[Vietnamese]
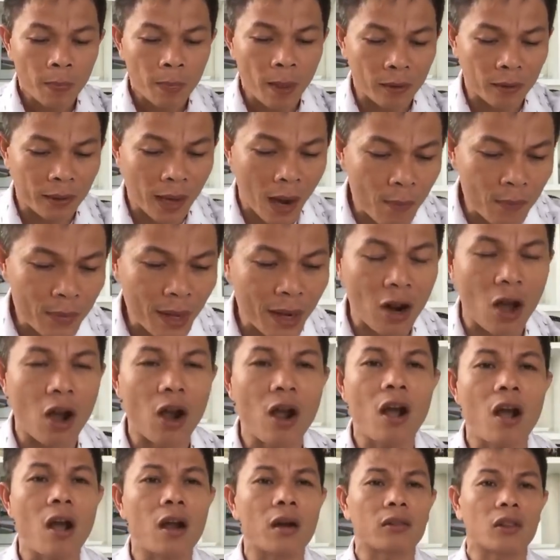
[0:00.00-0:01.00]
thì trong giai
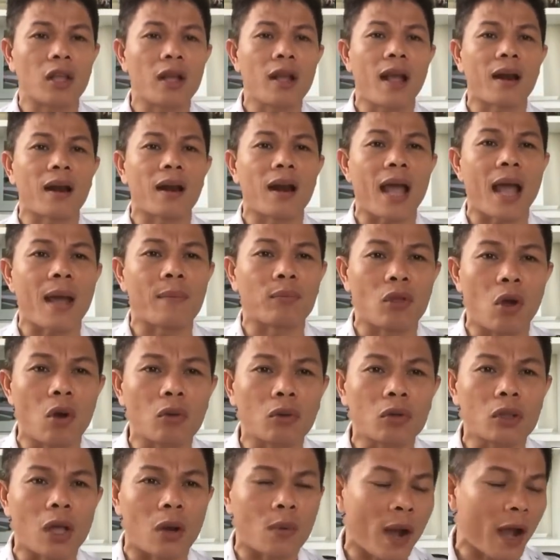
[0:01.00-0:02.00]
đoạn họ tiến hành làm
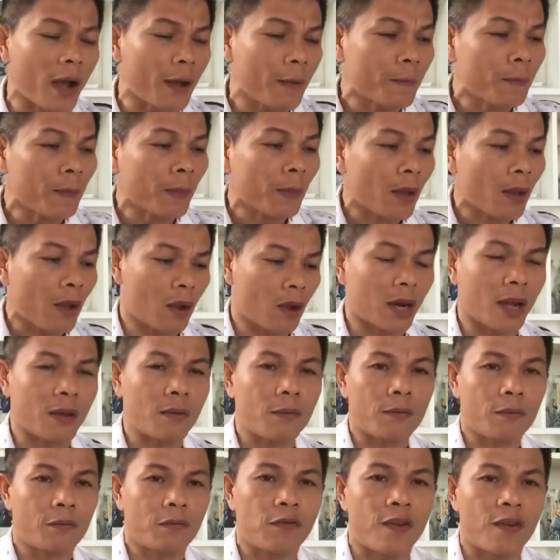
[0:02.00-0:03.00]
thủ tục á họ
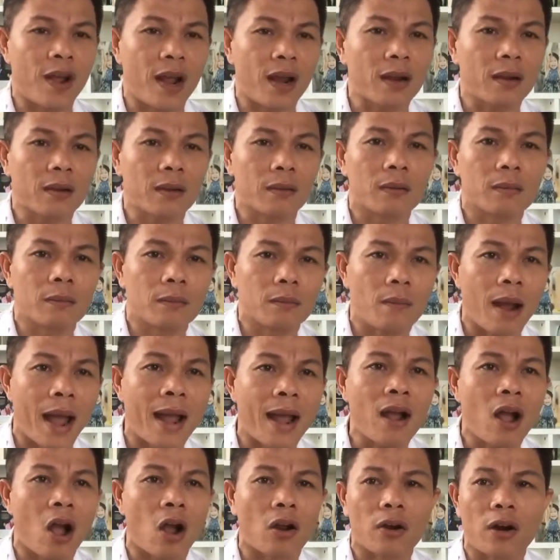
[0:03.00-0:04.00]
lại phát
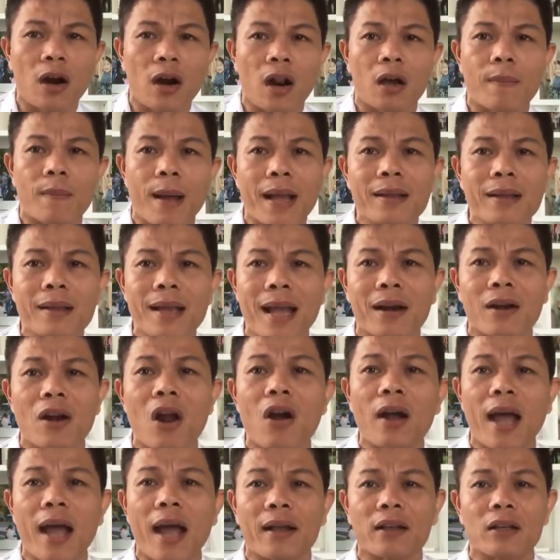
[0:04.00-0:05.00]
bán họ đó họ bán giai
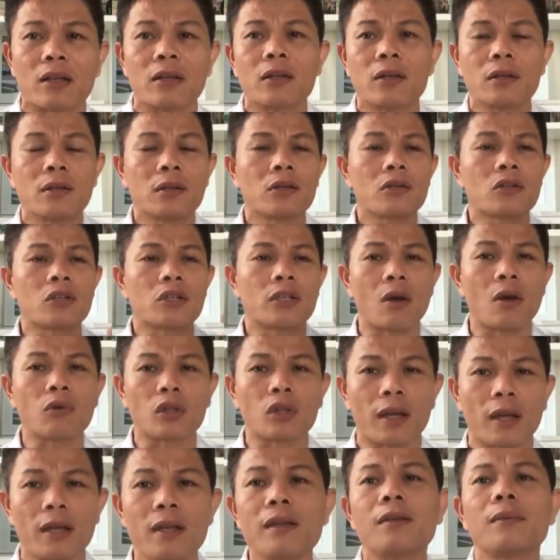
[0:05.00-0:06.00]
đoạn 2 6
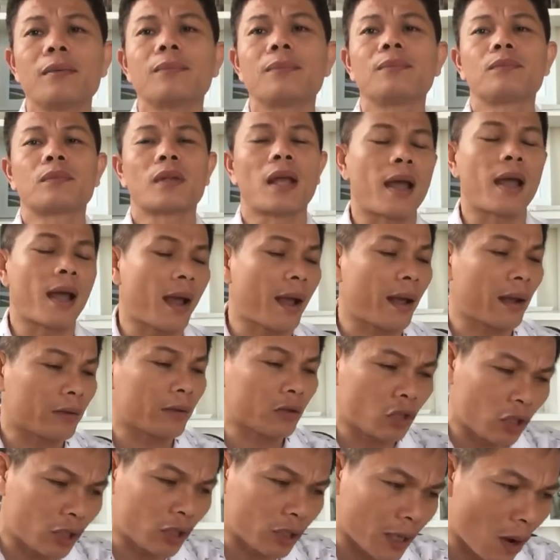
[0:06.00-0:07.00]
tỷ à,
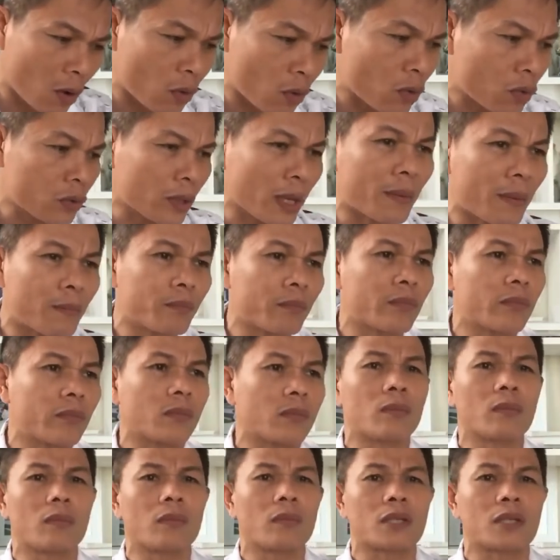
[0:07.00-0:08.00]
600
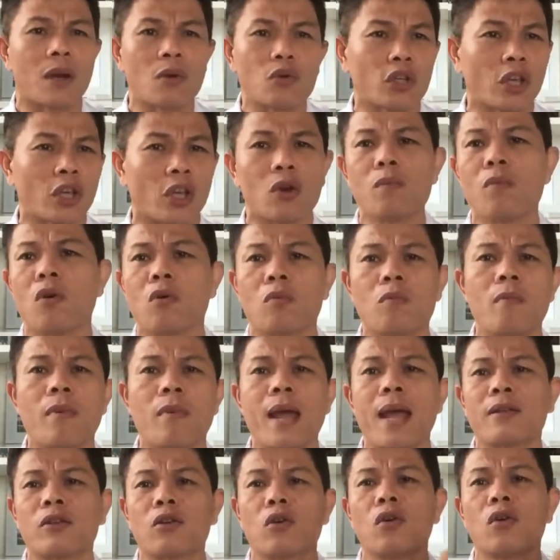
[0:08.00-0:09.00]
6 triệu một
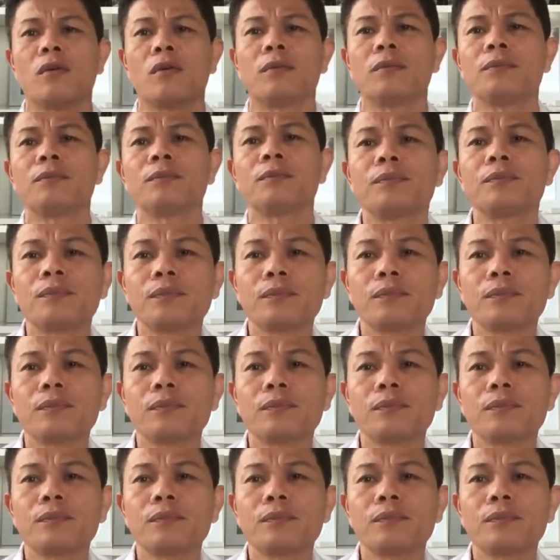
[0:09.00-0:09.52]
mét vuông